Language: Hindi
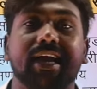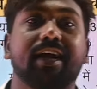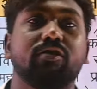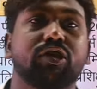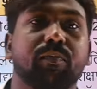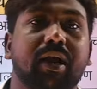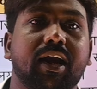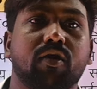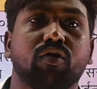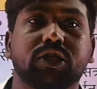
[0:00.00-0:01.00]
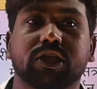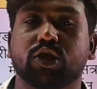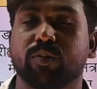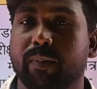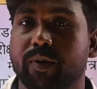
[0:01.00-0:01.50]
लेकिन उससे पहले होस्ट के
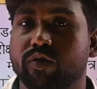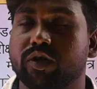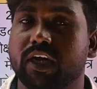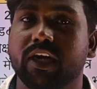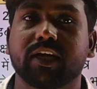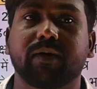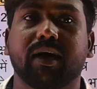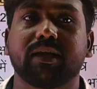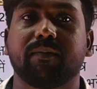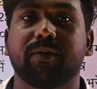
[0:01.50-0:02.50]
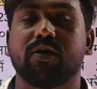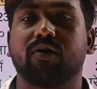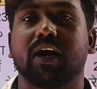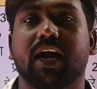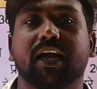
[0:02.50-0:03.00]
तुम्हारा वीडियो देखने के बाद आप वीडियो
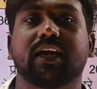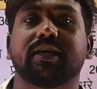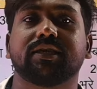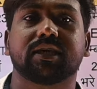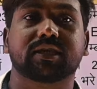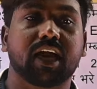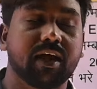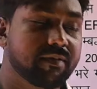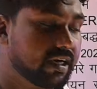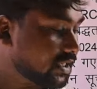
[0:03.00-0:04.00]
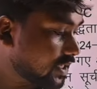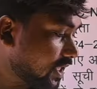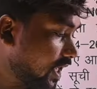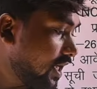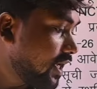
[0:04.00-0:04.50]
को लाइक या चैनल सब्सक्राइब कर
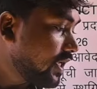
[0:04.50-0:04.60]
सकते हैं